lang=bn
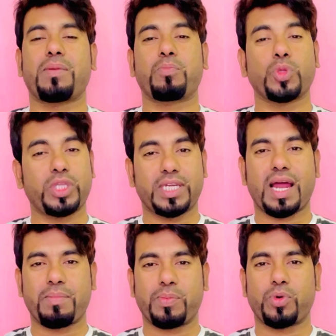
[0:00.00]
এটা প্রতি
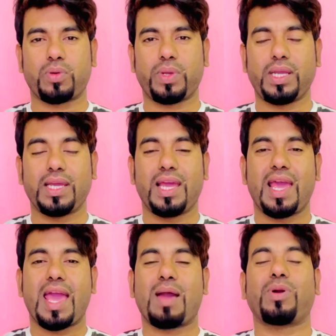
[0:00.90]
গ্রামে পড়বে
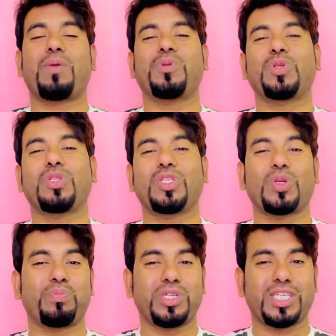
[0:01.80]
এবং আপনি যদি
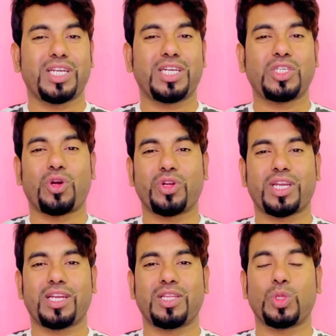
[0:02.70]
চব্বিশ কের স্বর্ণ
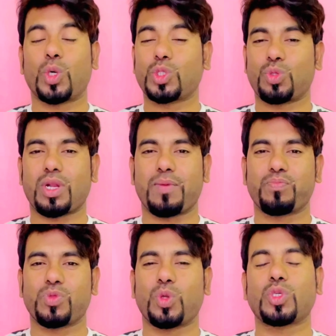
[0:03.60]
কিনেন দশ তোলা
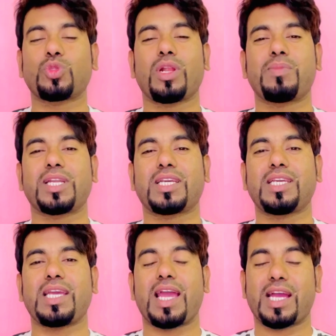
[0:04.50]
দশ তোলা মানে
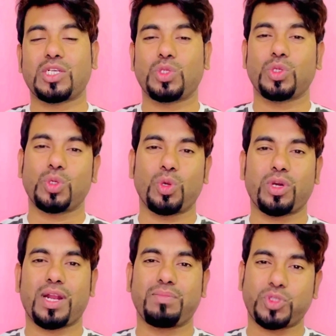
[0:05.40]
কি একশো ষোলো
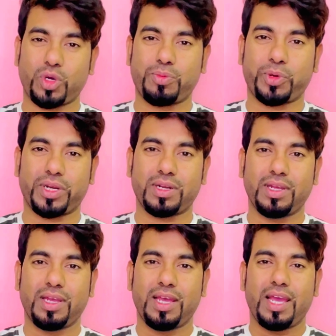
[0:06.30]
গ্রাম ছয় পয়েন্ট
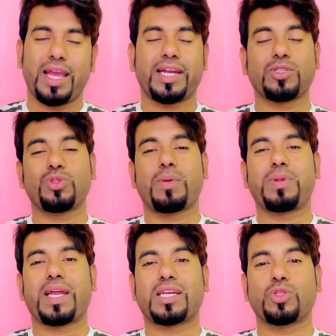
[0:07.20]
এটা যদি
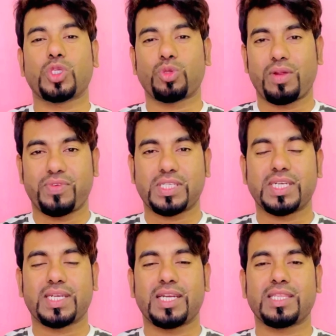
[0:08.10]
আপনি একটা দশ তোলা
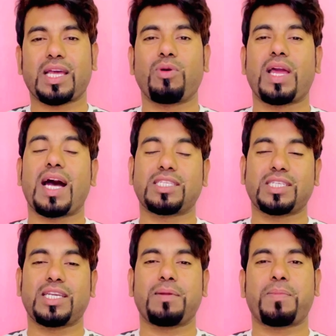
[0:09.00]
বিস্কিট কিনেন তাহলে
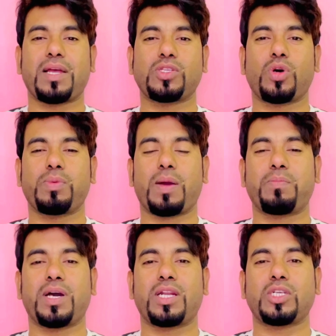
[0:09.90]
আজকের প্রাইস হবে
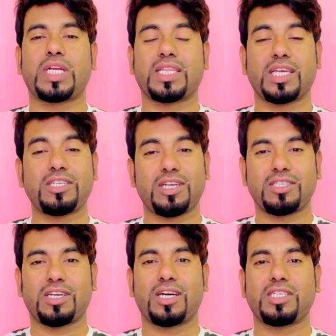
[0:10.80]
আপনার সাতাইশ
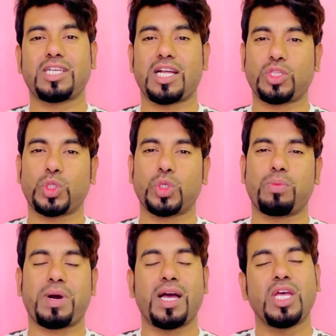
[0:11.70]
হাজার সাতশো
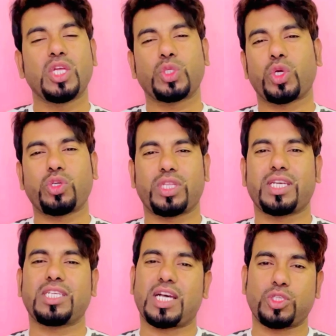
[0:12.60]
বা ছয়শো
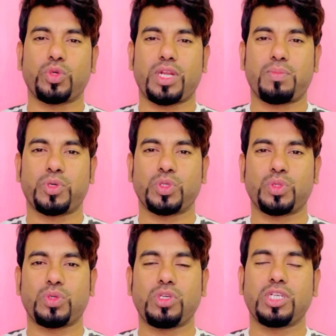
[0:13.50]
থেকে সাতশো রিয়াল পর্যন্ত